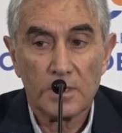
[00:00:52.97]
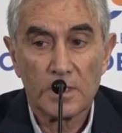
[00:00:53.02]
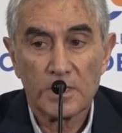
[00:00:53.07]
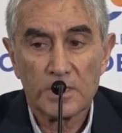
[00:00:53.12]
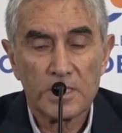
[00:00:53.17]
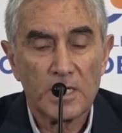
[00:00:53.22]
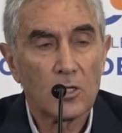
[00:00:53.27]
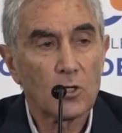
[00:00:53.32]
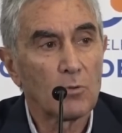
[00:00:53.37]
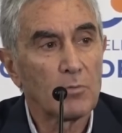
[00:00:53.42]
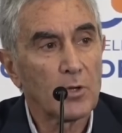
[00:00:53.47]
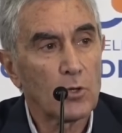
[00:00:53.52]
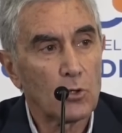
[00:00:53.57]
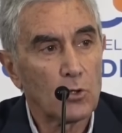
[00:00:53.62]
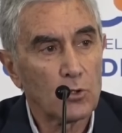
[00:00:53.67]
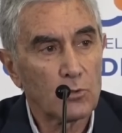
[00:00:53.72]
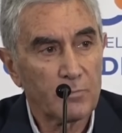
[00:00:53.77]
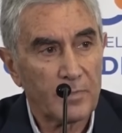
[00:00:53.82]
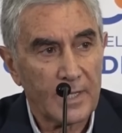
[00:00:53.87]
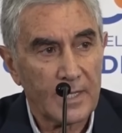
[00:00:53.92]
que sea lo
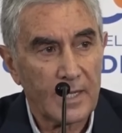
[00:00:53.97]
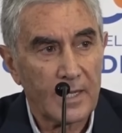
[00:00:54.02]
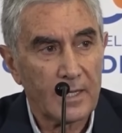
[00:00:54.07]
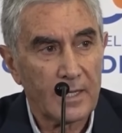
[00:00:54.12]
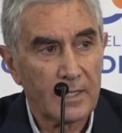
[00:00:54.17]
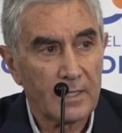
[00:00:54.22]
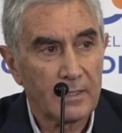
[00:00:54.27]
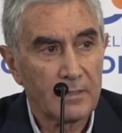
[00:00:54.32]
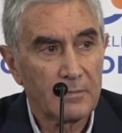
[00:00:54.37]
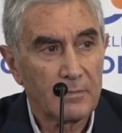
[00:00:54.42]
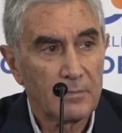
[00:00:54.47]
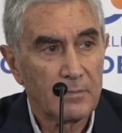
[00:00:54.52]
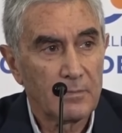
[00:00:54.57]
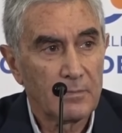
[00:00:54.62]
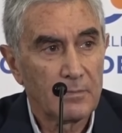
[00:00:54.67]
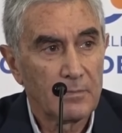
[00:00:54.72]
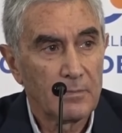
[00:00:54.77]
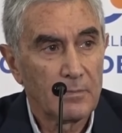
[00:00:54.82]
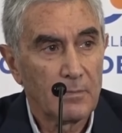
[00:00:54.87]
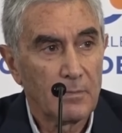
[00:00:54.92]
mejor para,
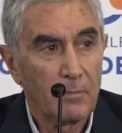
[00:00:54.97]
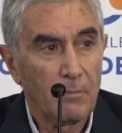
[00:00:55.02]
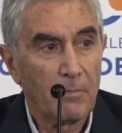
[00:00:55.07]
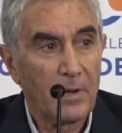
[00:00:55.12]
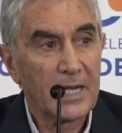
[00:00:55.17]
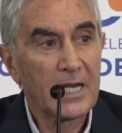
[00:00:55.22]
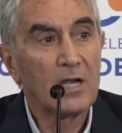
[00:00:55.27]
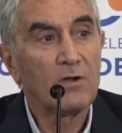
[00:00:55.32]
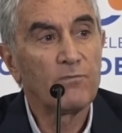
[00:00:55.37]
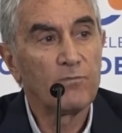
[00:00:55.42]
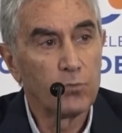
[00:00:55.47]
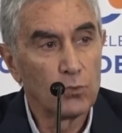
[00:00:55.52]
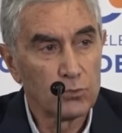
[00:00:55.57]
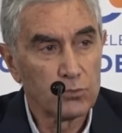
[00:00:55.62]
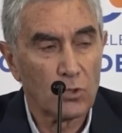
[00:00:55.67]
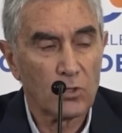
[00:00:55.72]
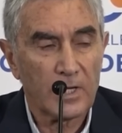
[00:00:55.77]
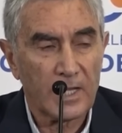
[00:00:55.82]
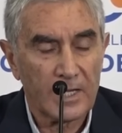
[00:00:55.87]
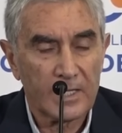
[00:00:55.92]
para el
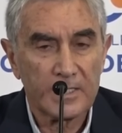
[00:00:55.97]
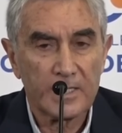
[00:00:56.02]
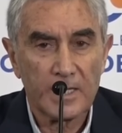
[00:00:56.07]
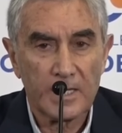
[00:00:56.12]
fútbol en